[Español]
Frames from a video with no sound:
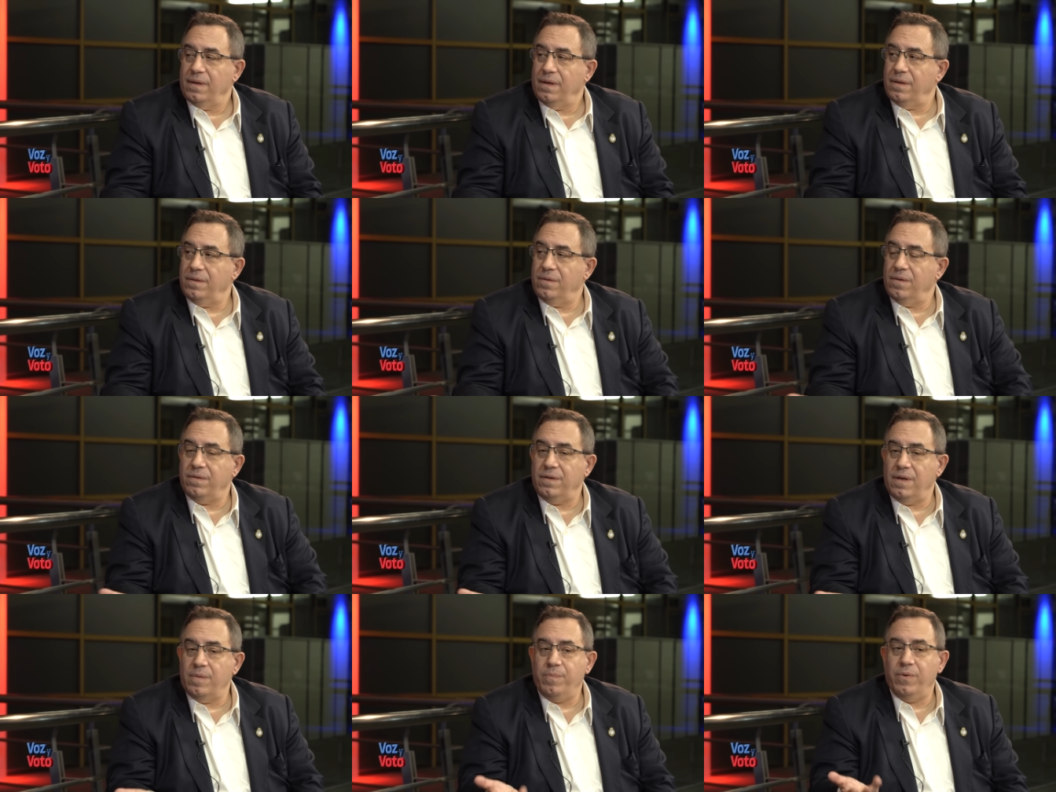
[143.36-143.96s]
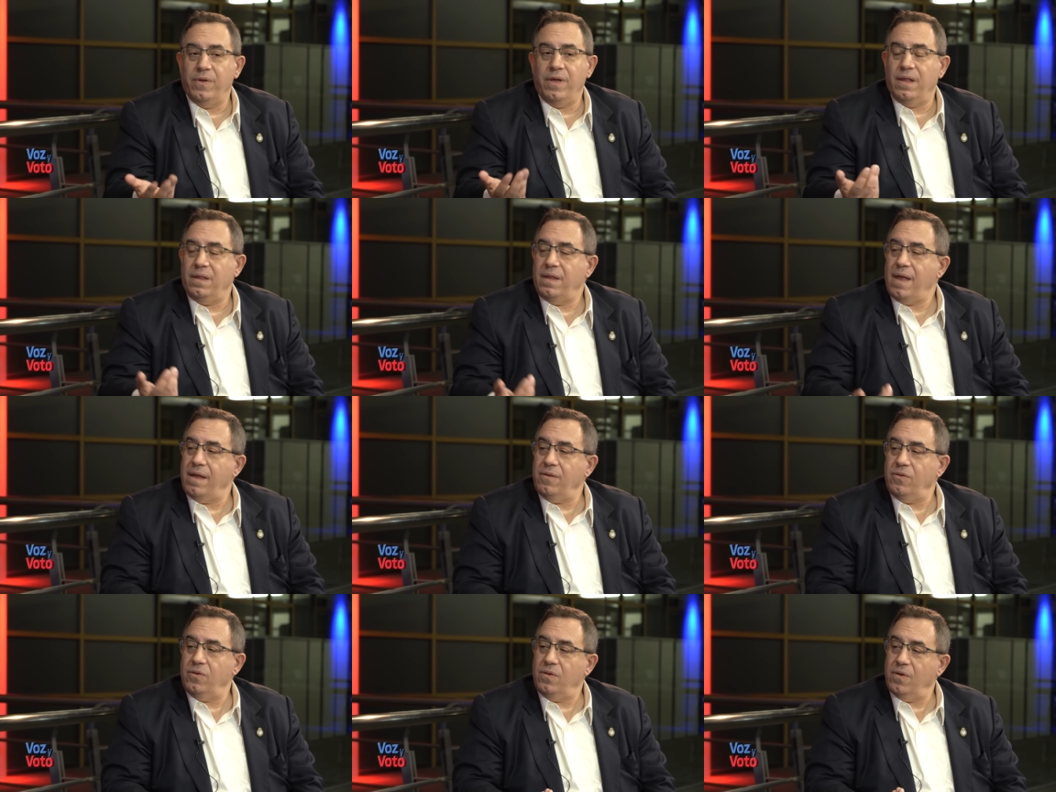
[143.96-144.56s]
Y entonces después de
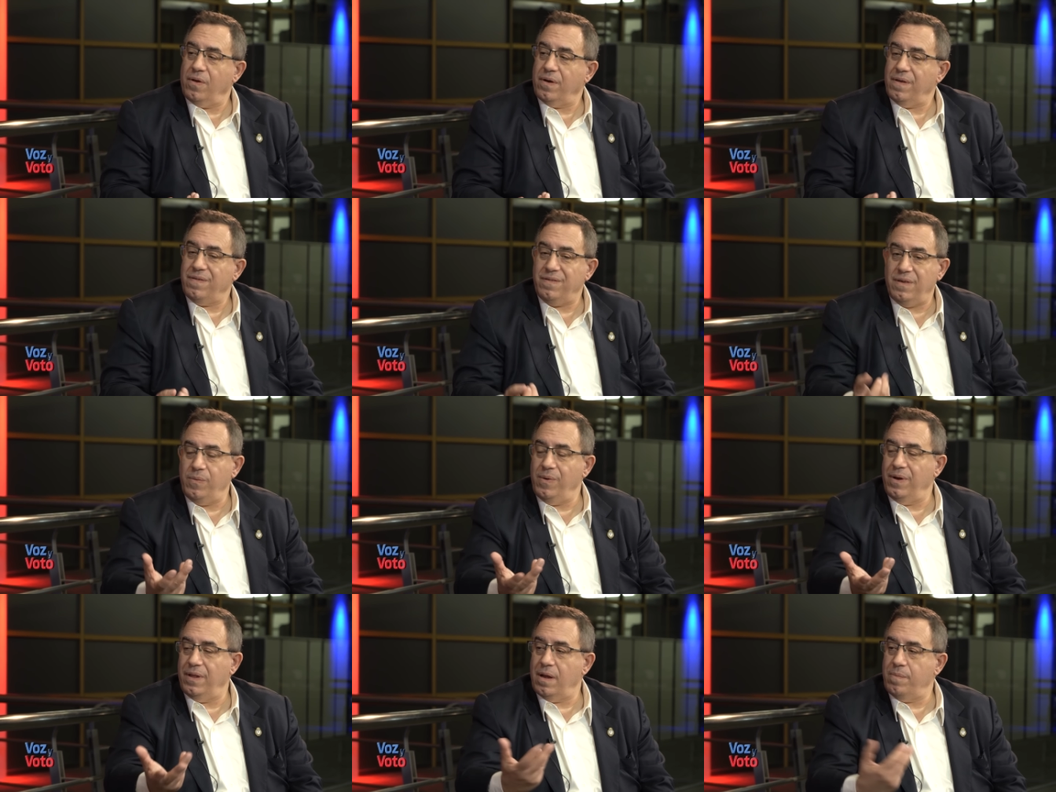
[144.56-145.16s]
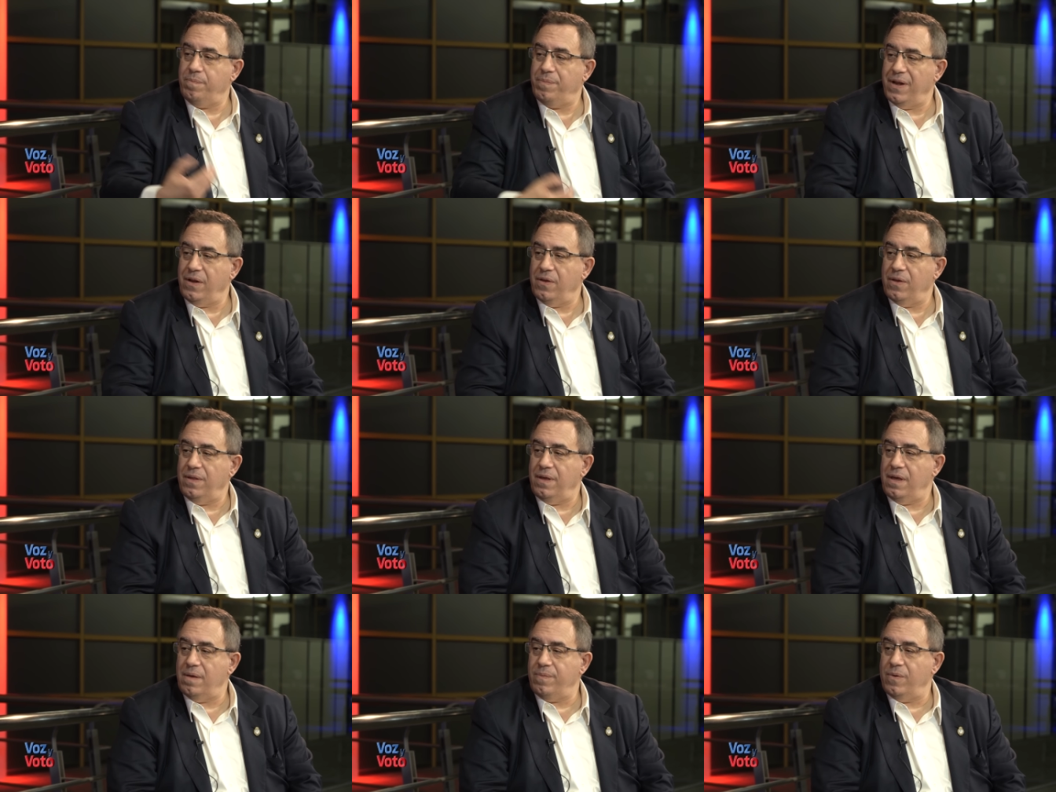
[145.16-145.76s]
tanto recibir del
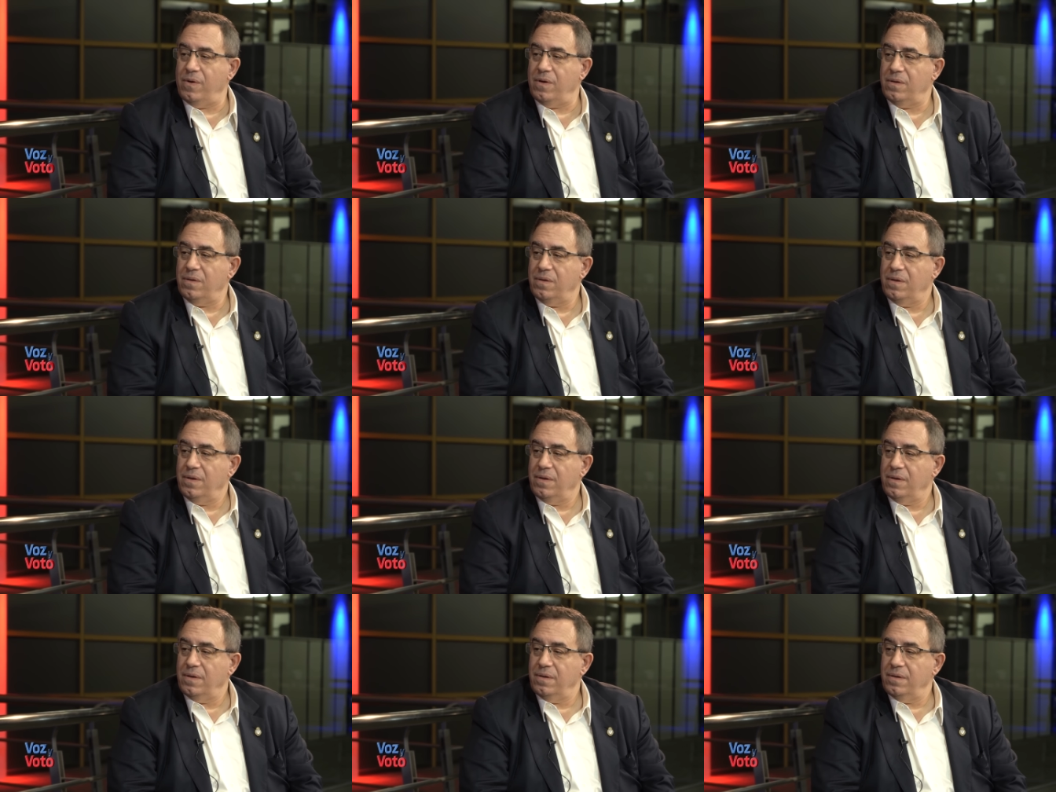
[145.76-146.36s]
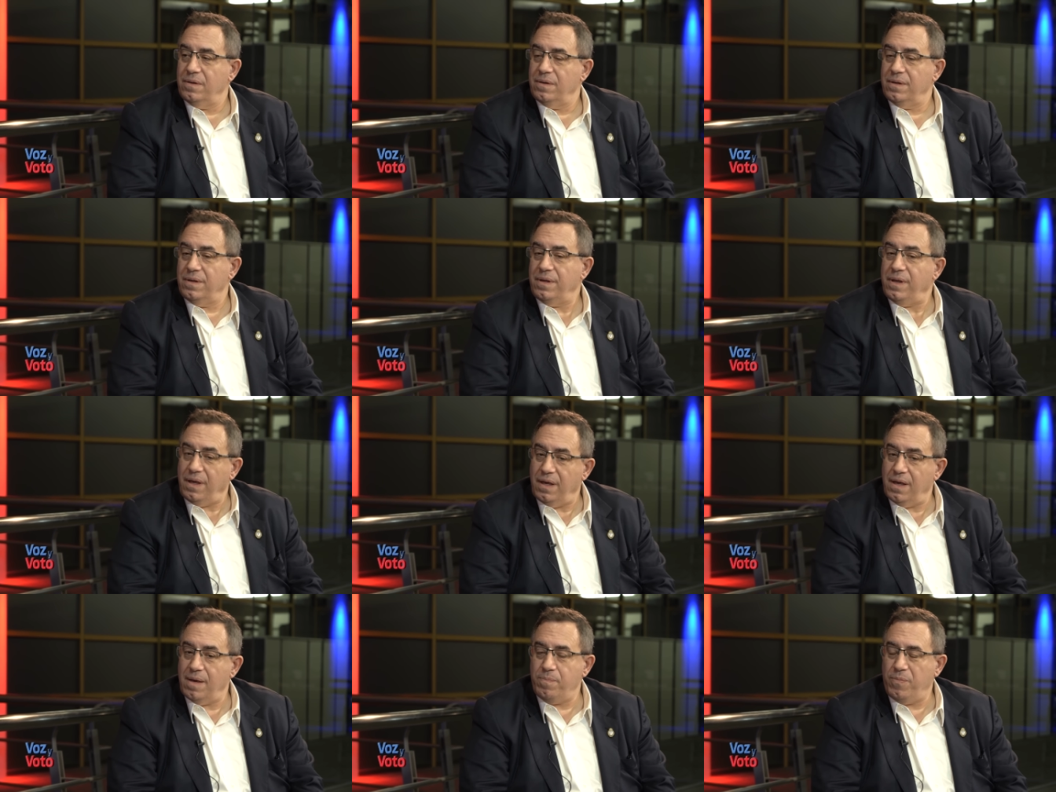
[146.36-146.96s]
periodismo,
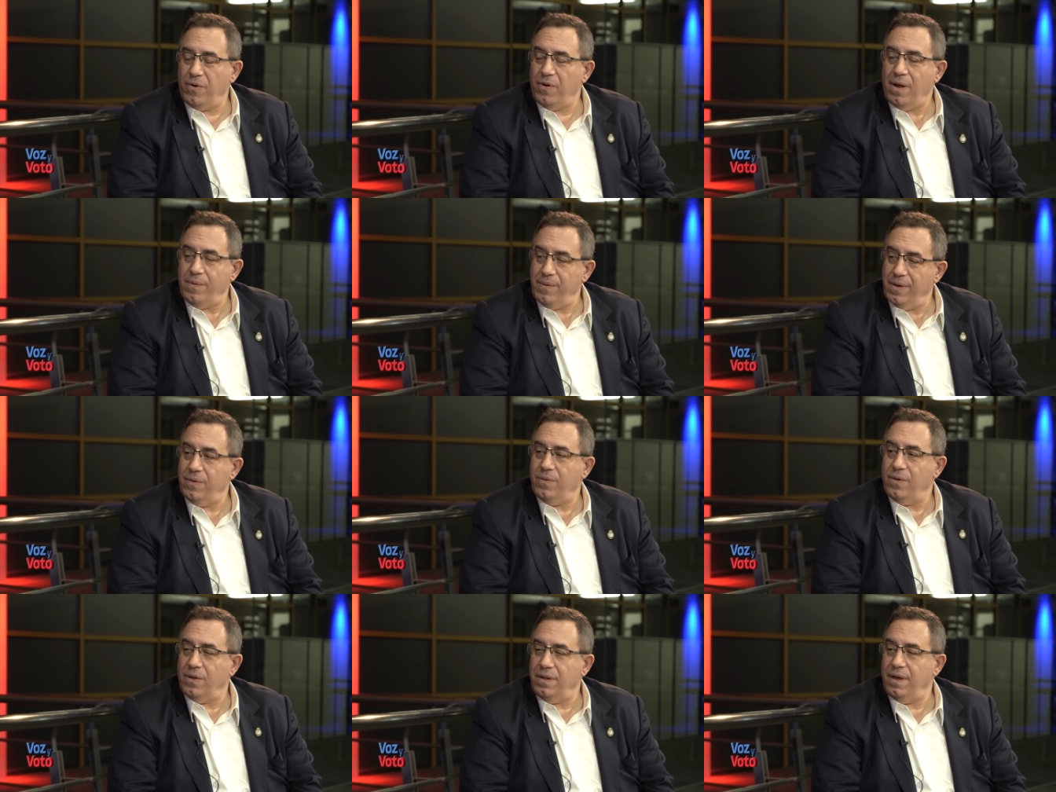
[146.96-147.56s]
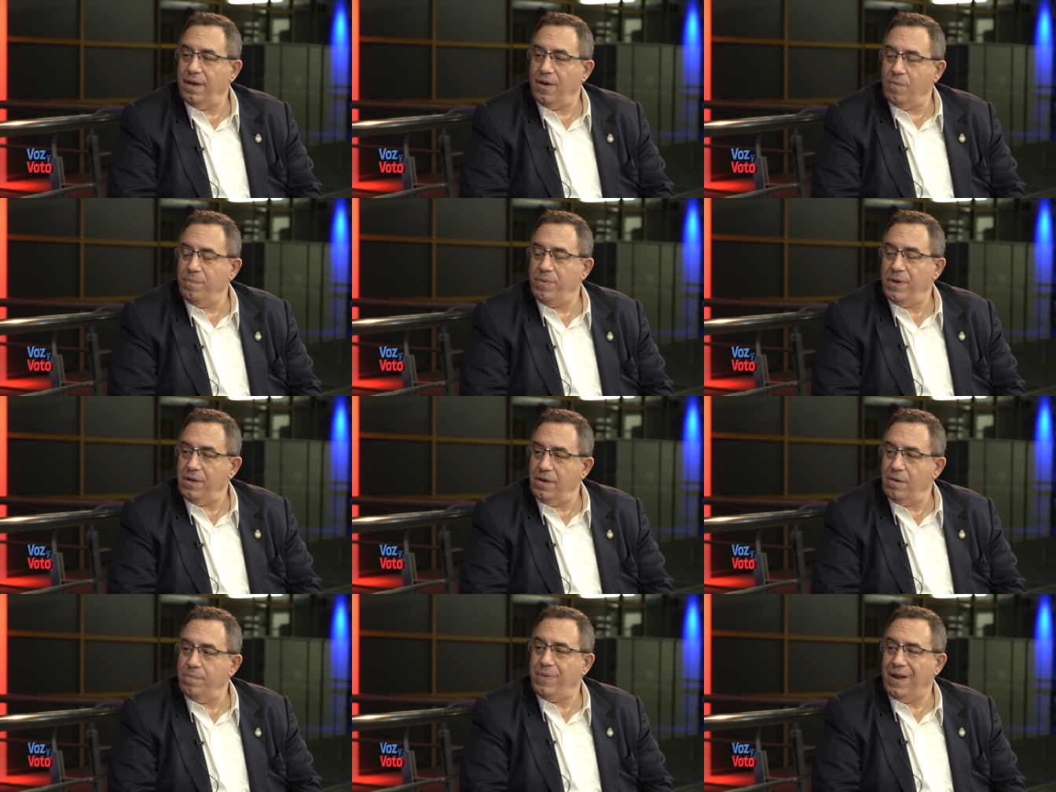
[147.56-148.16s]
y es probable que uno tenga
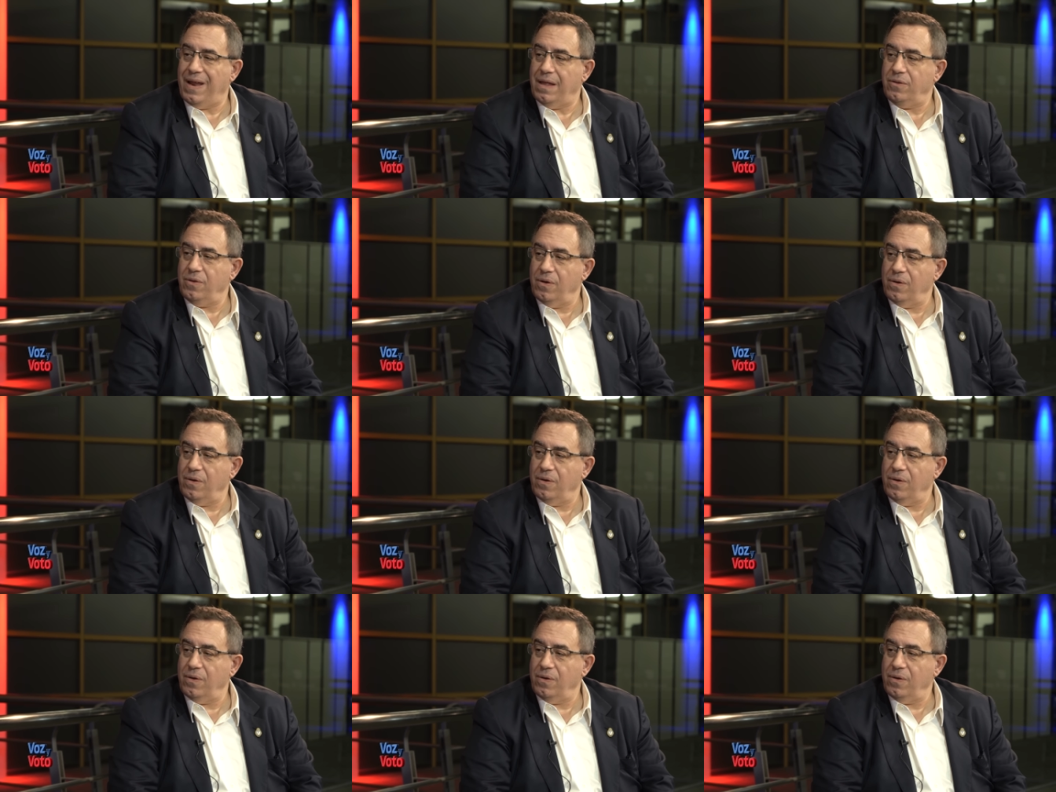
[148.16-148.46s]
opinión para